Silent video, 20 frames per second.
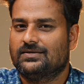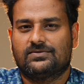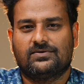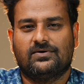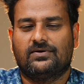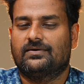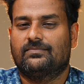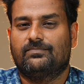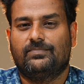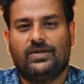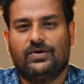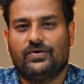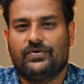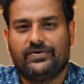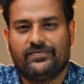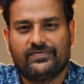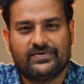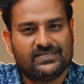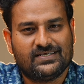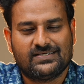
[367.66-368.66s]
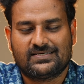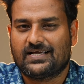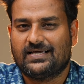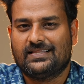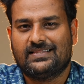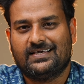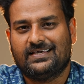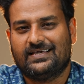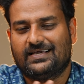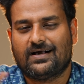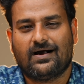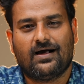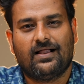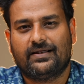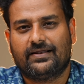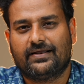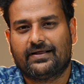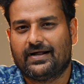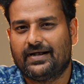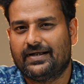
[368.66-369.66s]
సో బిలో డివైజెస్కి అయితే ఈ
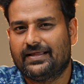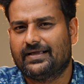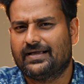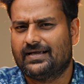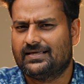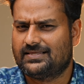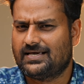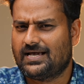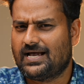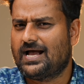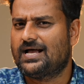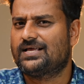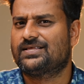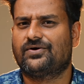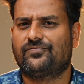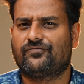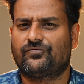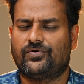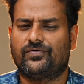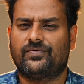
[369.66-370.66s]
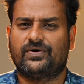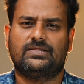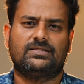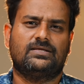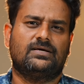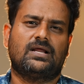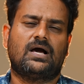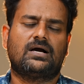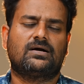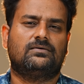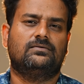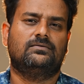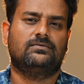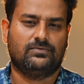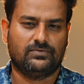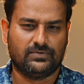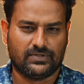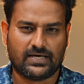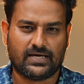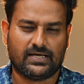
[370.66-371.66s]
కాల్ రికార్డింగ్ అయితే యాజ్ ఆఫ్ నో అయితే నాకు
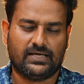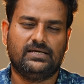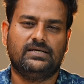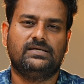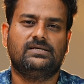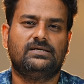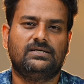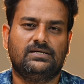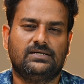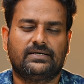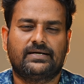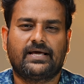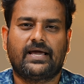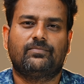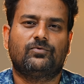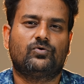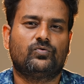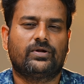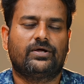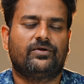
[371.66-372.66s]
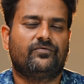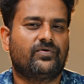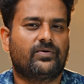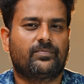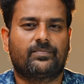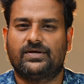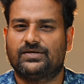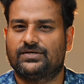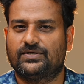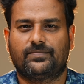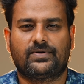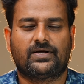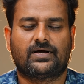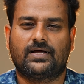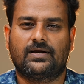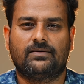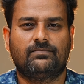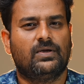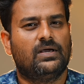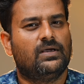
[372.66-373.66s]
ఉన్న ఈ టైంకి ఉన్న ఇన్ఫర్మేషన్
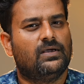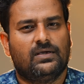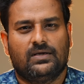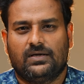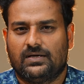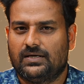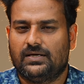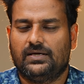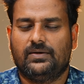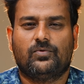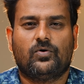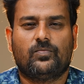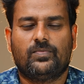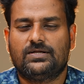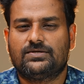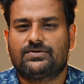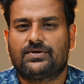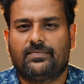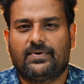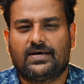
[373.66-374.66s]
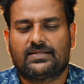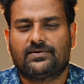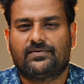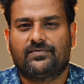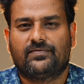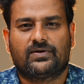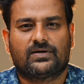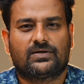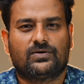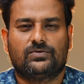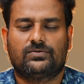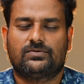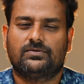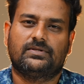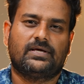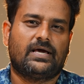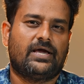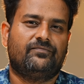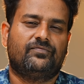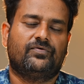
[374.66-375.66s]
ప్రకారం ఈ మొబైల్స్లో మాత్రమే వర్క్
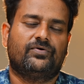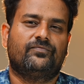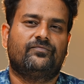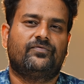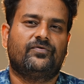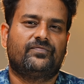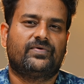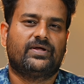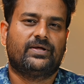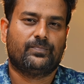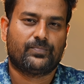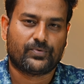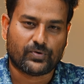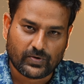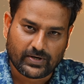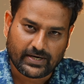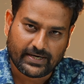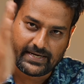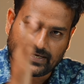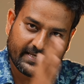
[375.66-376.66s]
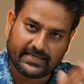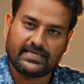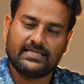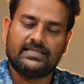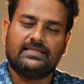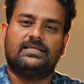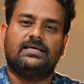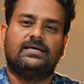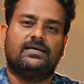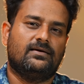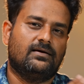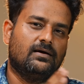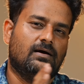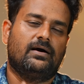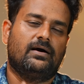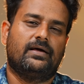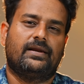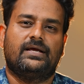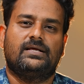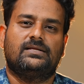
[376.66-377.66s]
అవుతుంది ఐఫోన్ ఫిఫ్టీన్ ప్రో కంటే కింది
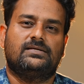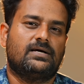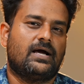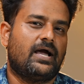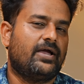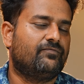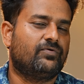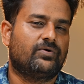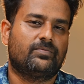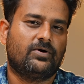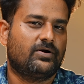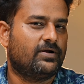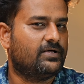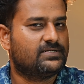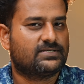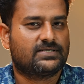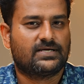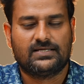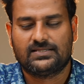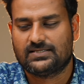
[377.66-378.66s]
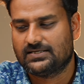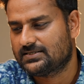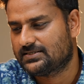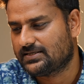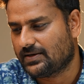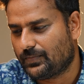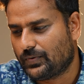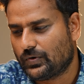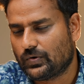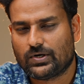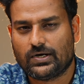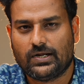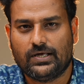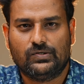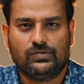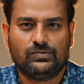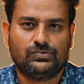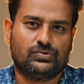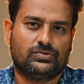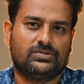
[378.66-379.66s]
రేంజ్ ఐఫోన్ మోడల్స్కి అయితే సపోర్ట్
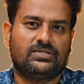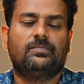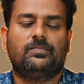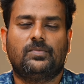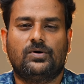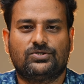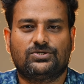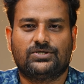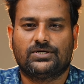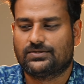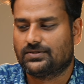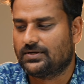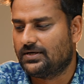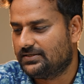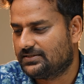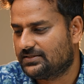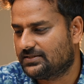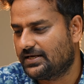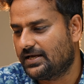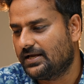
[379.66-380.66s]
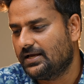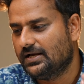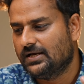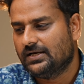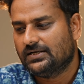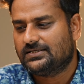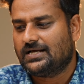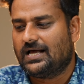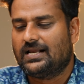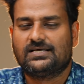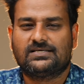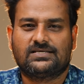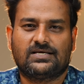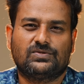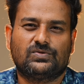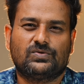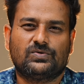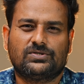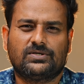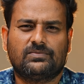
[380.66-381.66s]
లేదు చూద్దాం భవిష్యత్తులో ఇస్తే చాలా
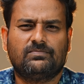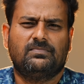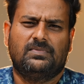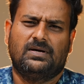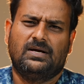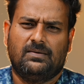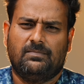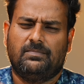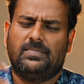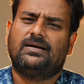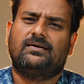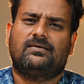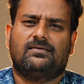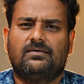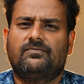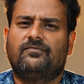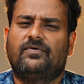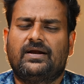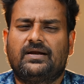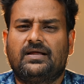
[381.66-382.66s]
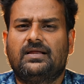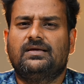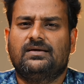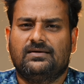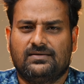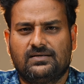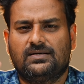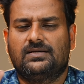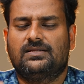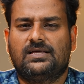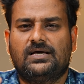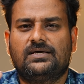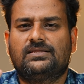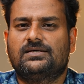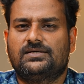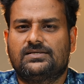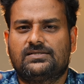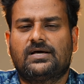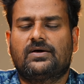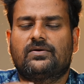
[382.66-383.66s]
సంతోషం బట్ ఫైనలీ ఇదైతే
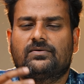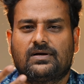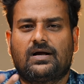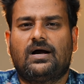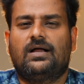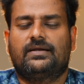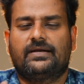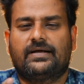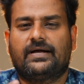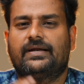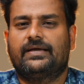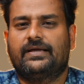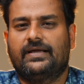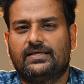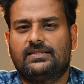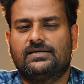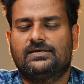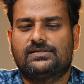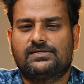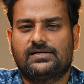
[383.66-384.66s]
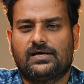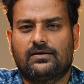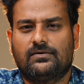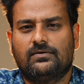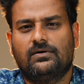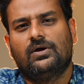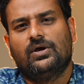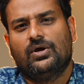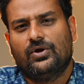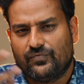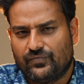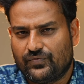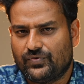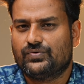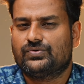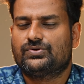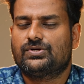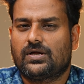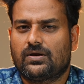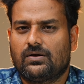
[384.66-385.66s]
ఇచ్చారు కాల్ రికార్డింగ్ అయితే ఇచ్చారు
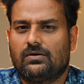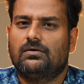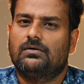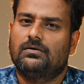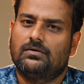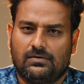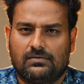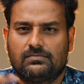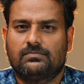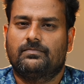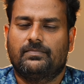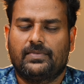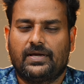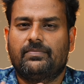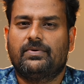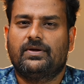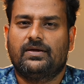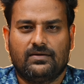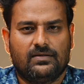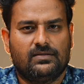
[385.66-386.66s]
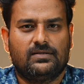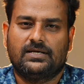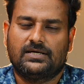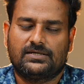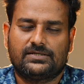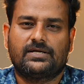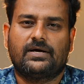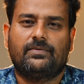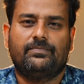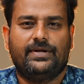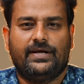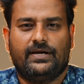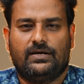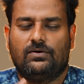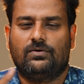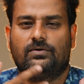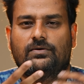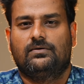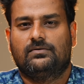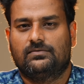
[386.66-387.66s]
ఫ్యూచర్లో మేబీ నెక్స్ట్
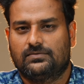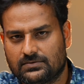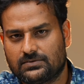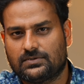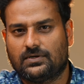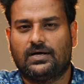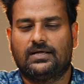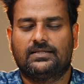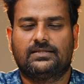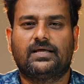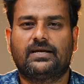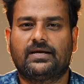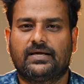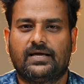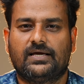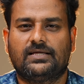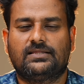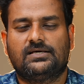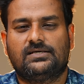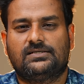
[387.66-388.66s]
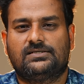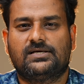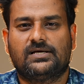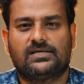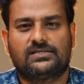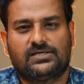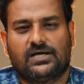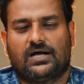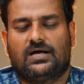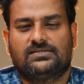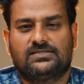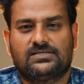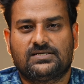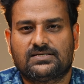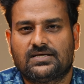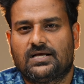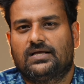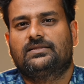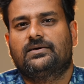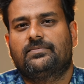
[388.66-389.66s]
అప్డేట్లోనో సో అందరికీ అయితే ఇచ్చే
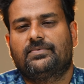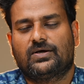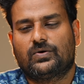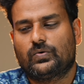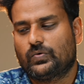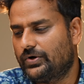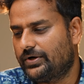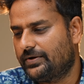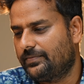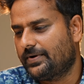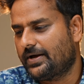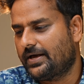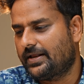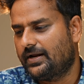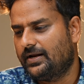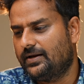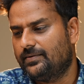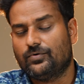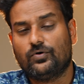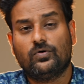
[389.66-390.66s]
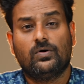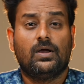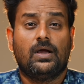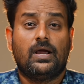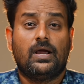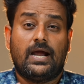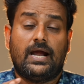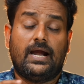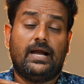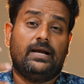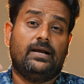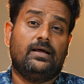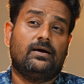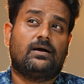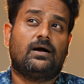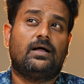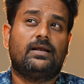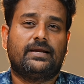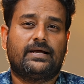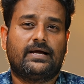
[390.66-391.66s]
ఛాన్సెస్ అయితే మనం కొట్టిపారేయలేము అండ్
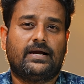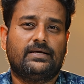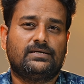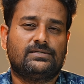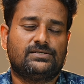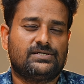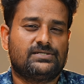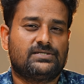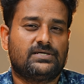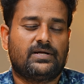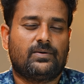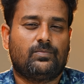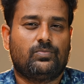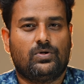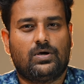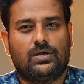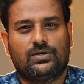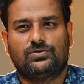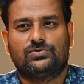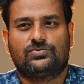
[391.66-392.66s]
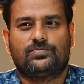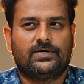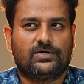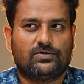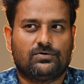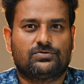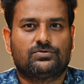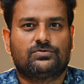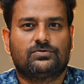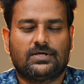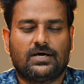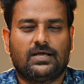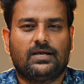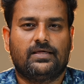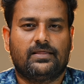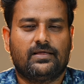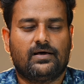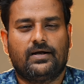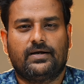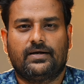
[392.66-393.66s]
కాల్ రికార్డింగ్ చేసేటప్పుడు అనౌన్స్మెంట్ వస్తుందా
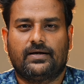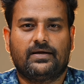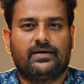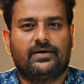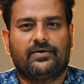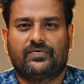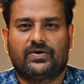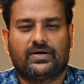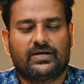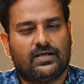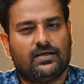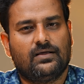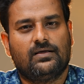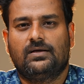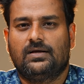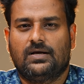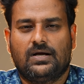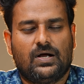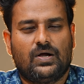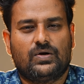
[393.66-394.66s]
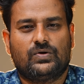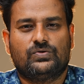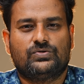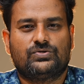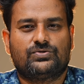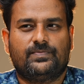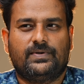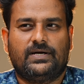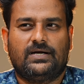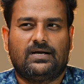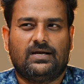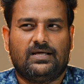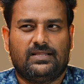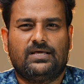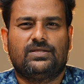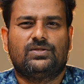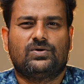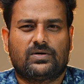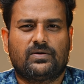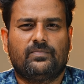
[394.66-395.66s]
లేదా అంటే డెఫినెట్గా అనౌన్స్మెంట్ లేదా
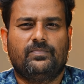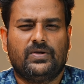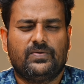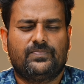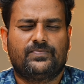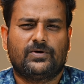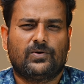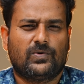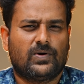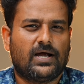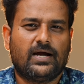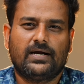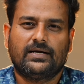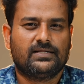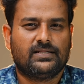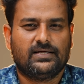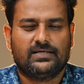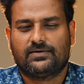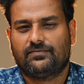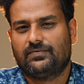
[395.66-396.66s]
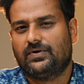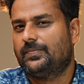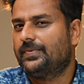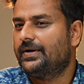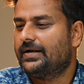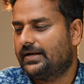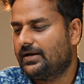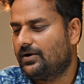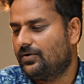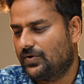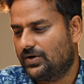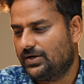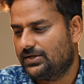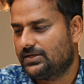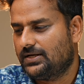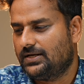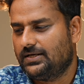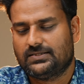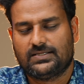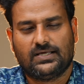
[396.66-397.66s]
ఏదో ఒక బీప్ సౌండ్ లాంటిది అయితే వీళ్ళు పెట్టే
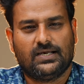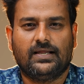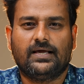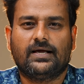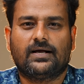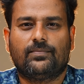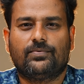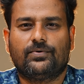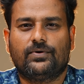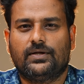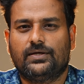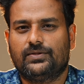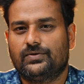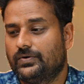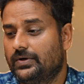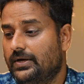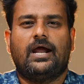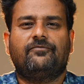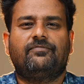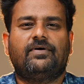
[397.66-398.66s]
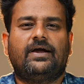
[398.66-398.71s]
అవకాశాలు అయితే లేకపోలేదు అండ్